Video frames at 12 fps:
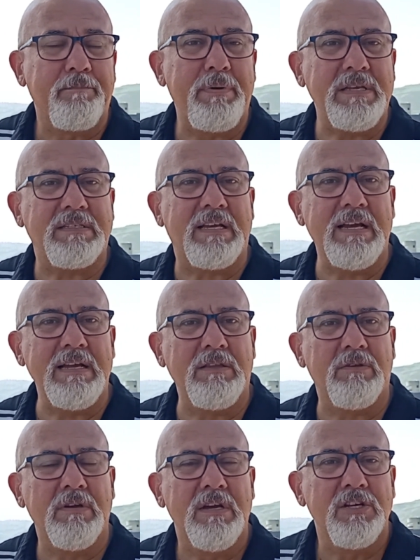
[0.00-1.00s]

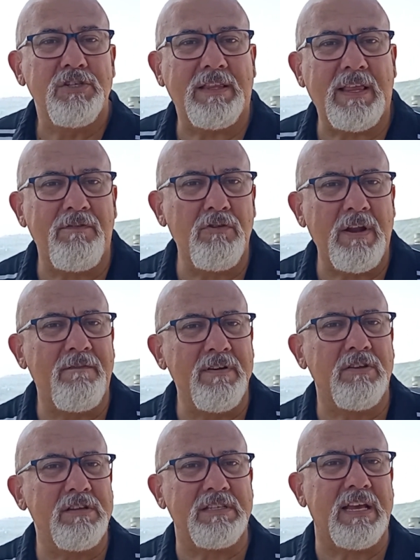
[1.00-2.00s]
pescando, já estavam
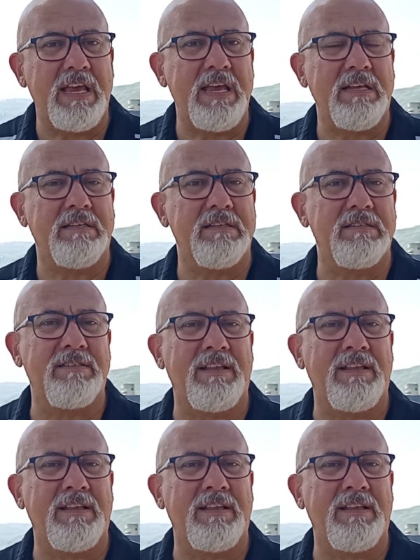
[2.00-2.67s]
lavando as redes,